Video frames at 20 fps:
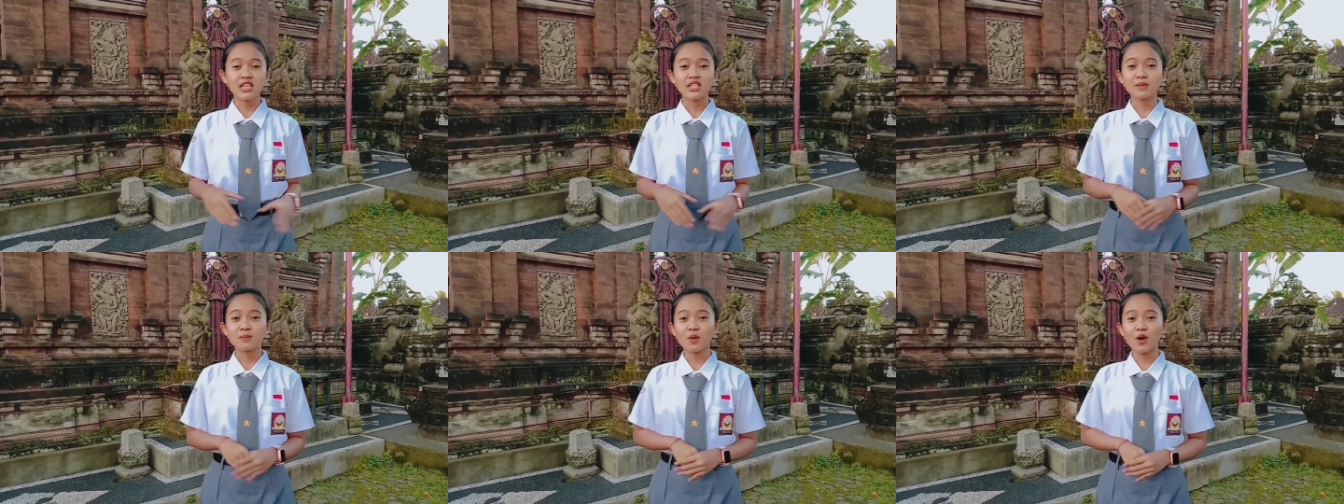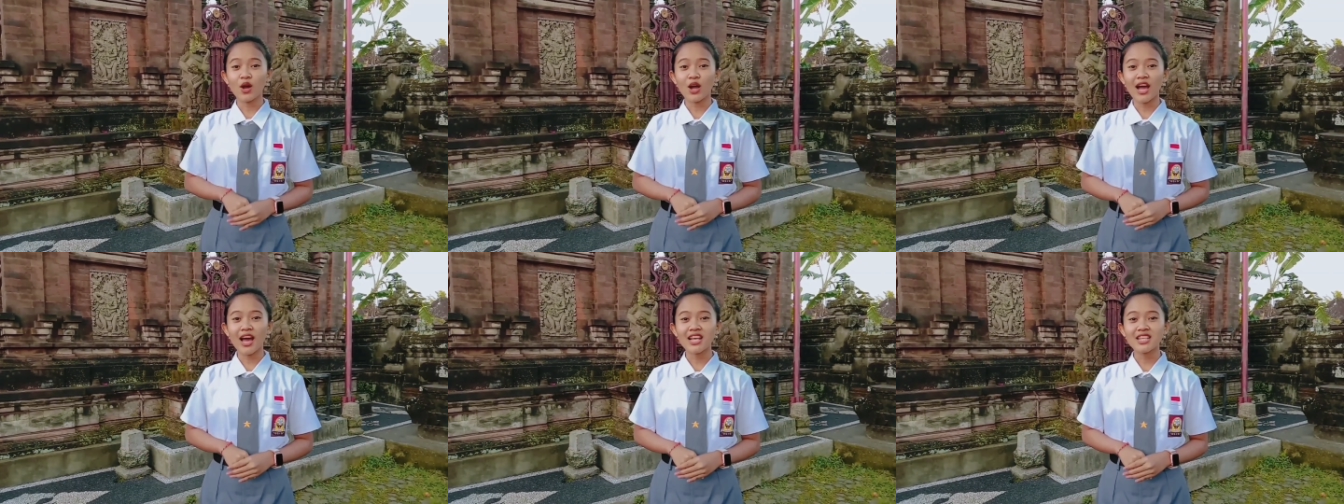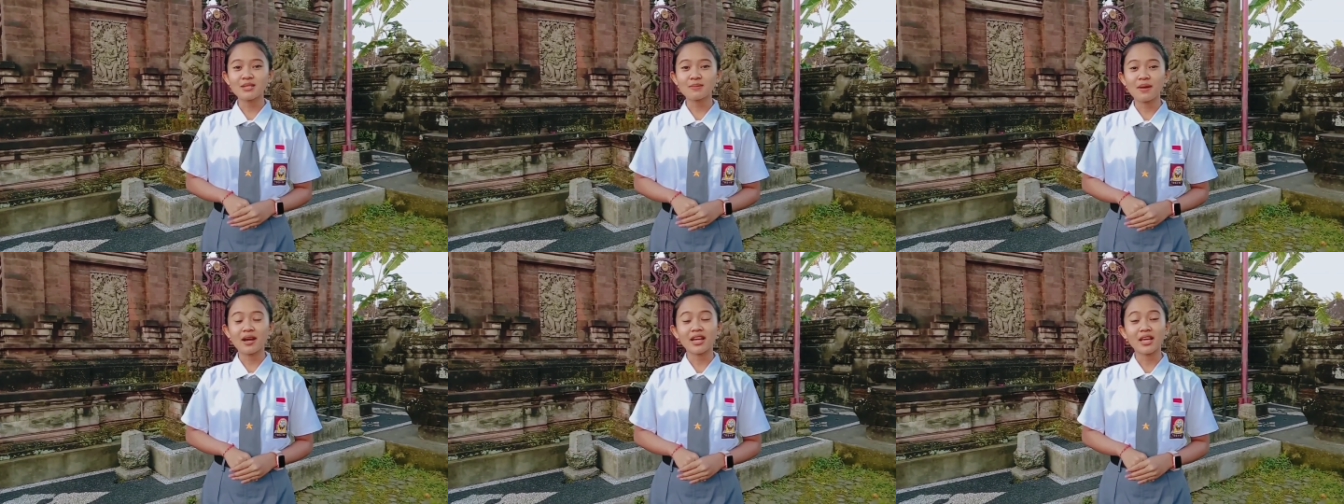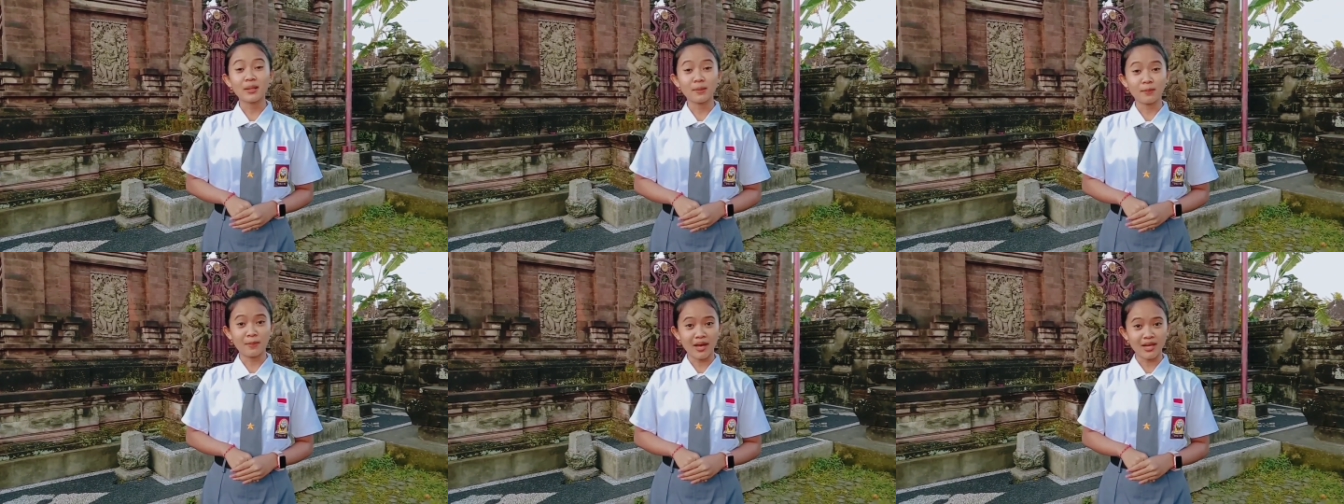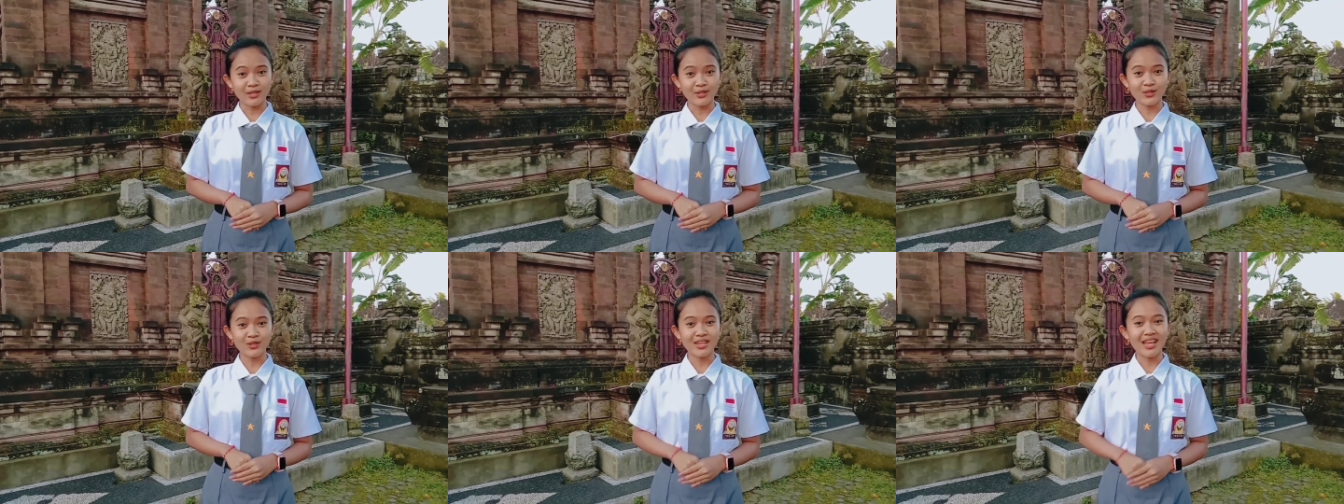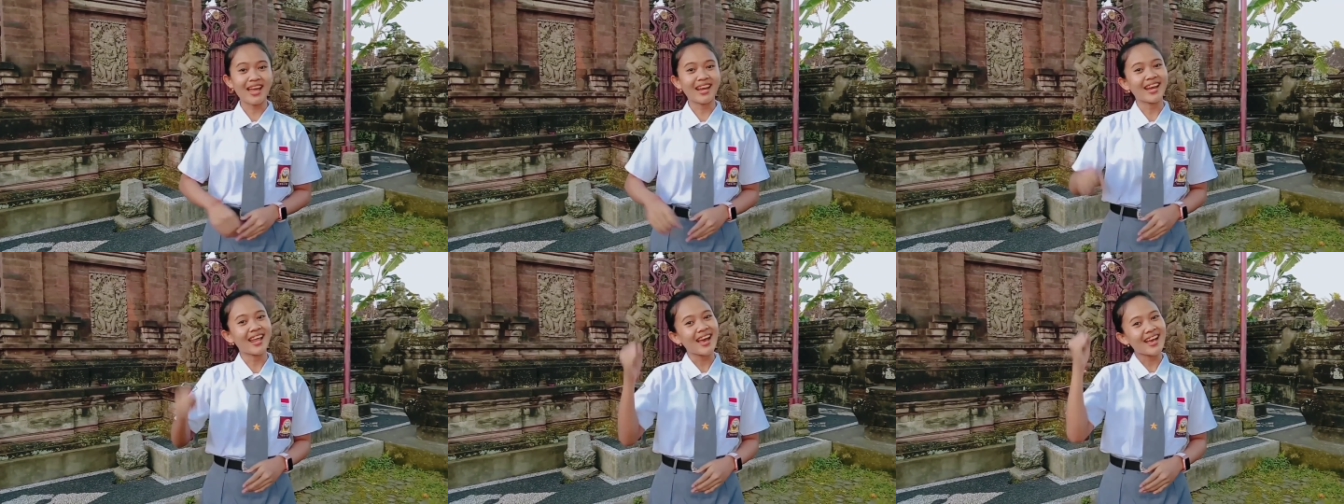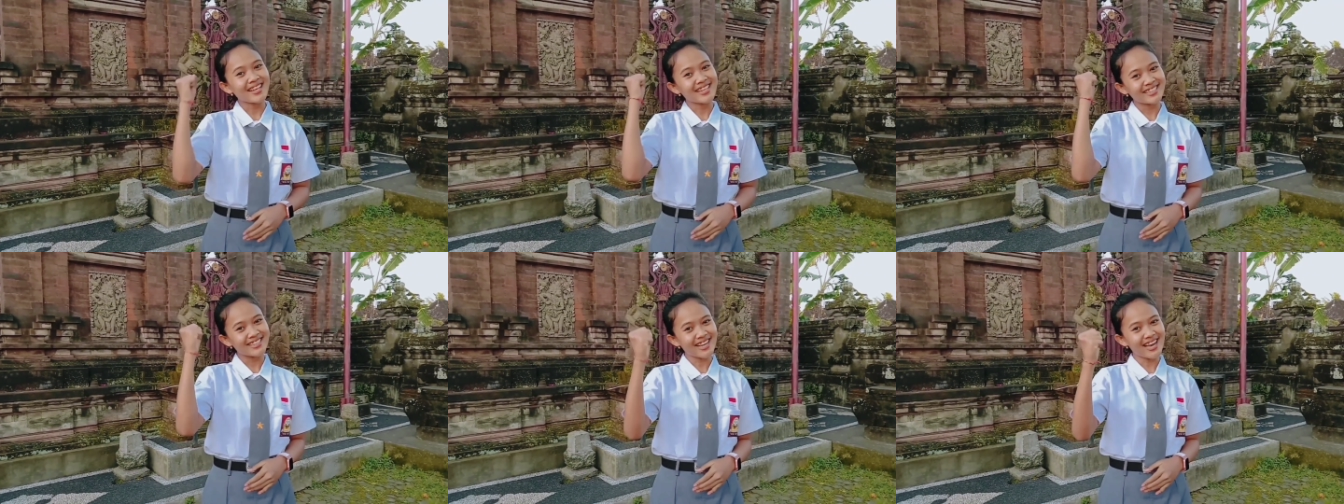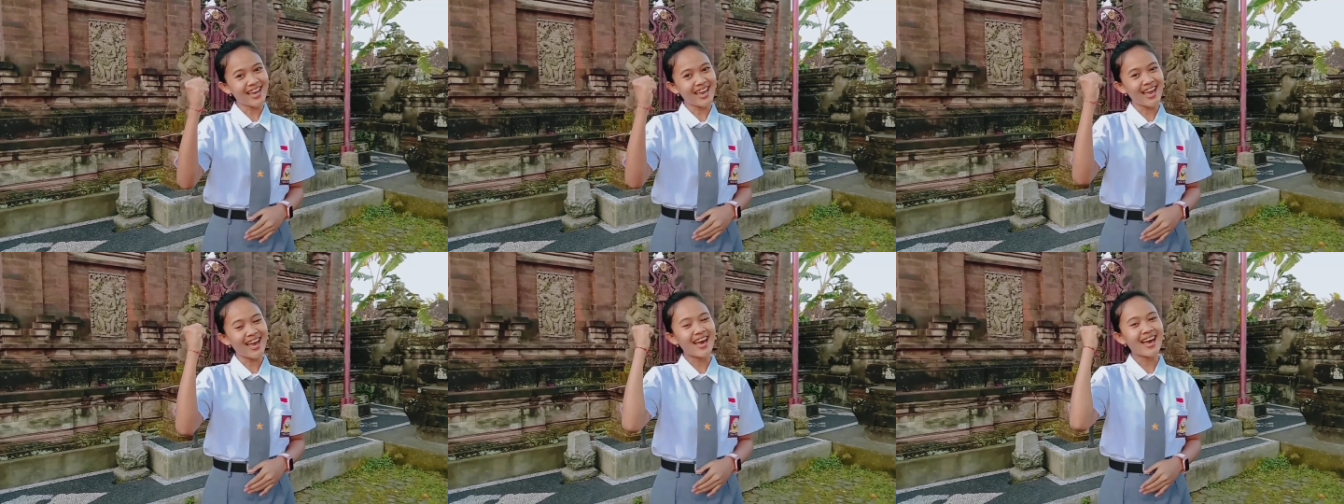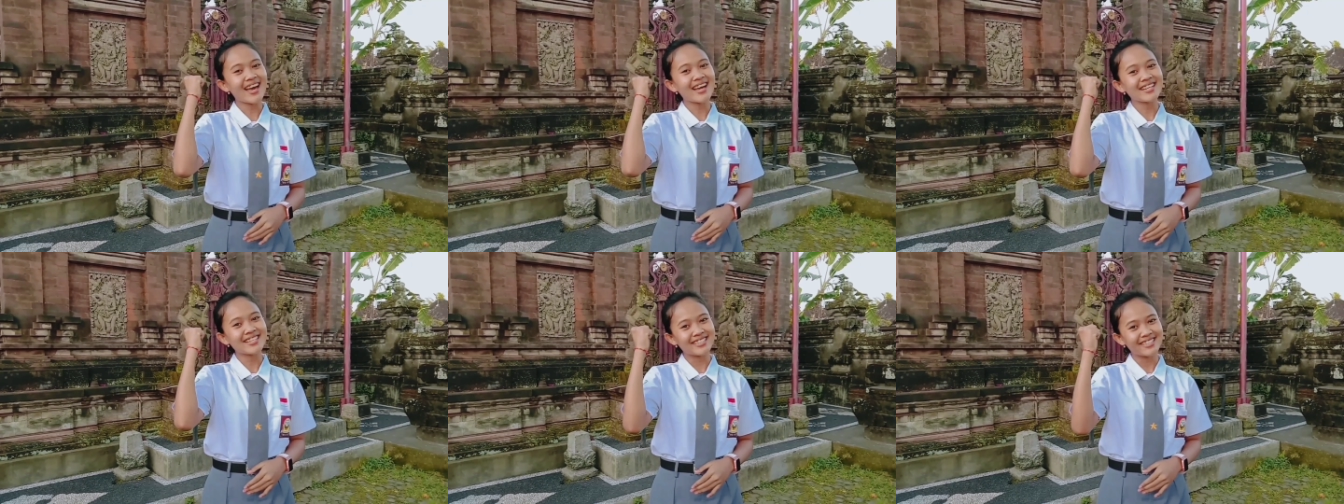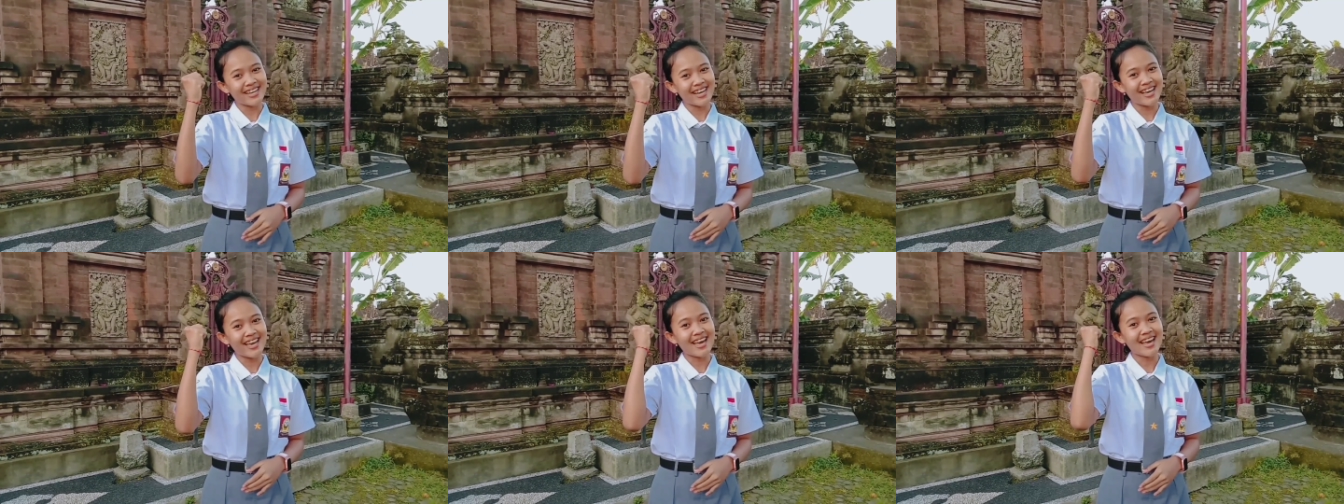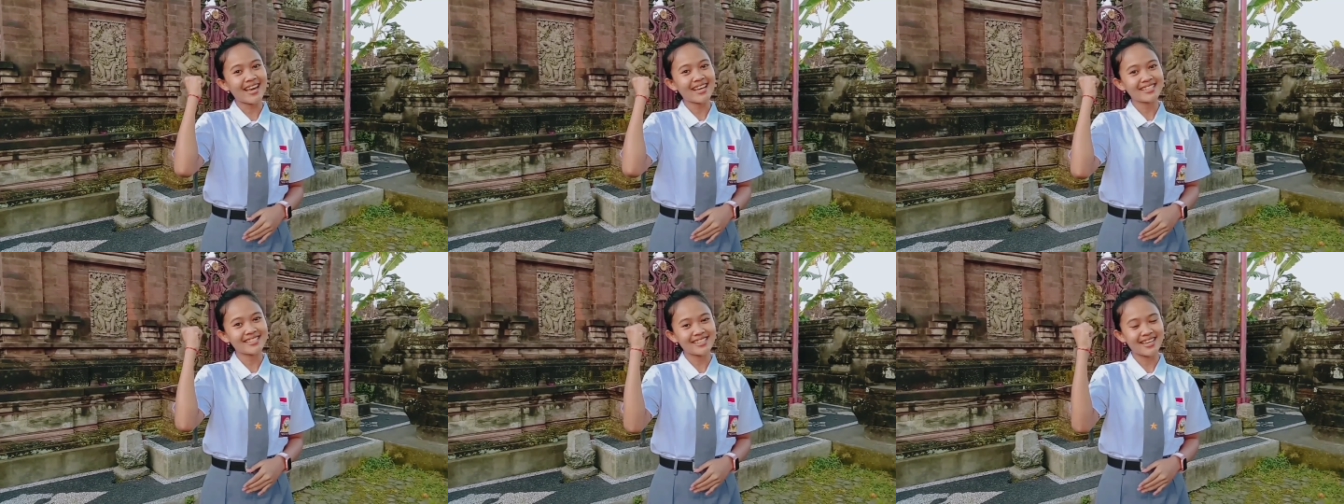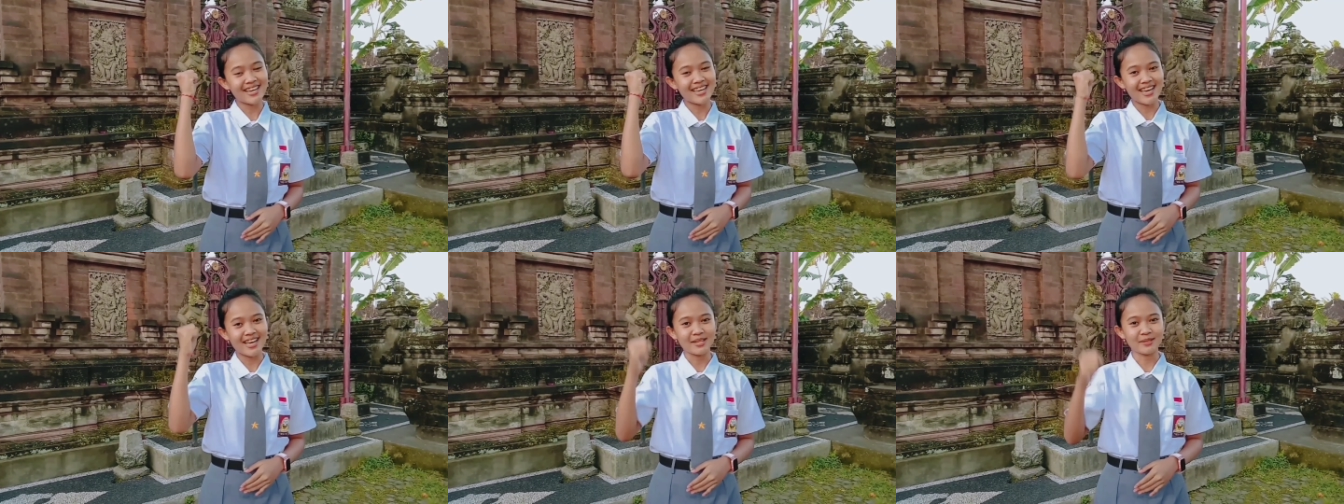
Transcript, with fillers: Semoga semakin maju dan jaya, jaya, jaya.